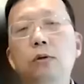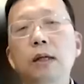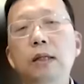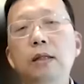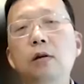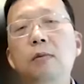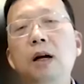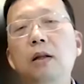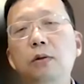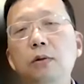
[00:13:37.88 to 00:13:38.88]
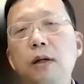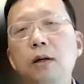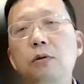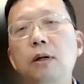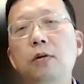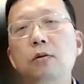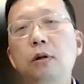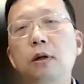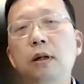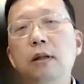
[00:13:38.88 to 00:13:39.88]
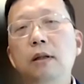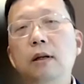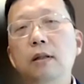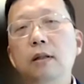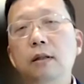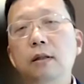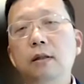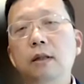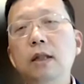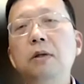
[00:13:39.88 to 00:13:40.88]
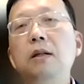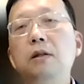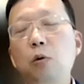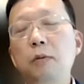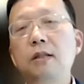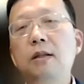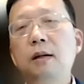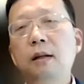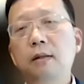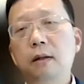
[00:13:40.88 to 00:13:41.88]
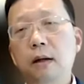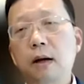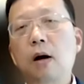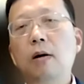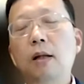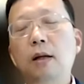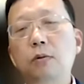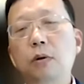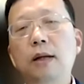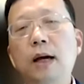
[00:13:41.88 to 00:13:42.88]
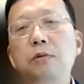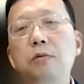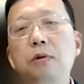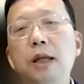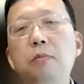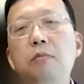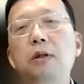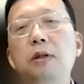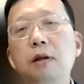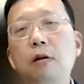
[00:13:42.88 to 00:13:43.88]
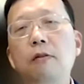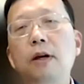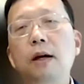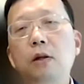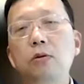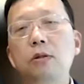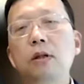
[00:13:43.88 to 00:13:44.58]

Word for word: 所以今年我们看到越南虽然说呃这个 G D P 的同比增长很高啊，它主要来自于内部的消费啊投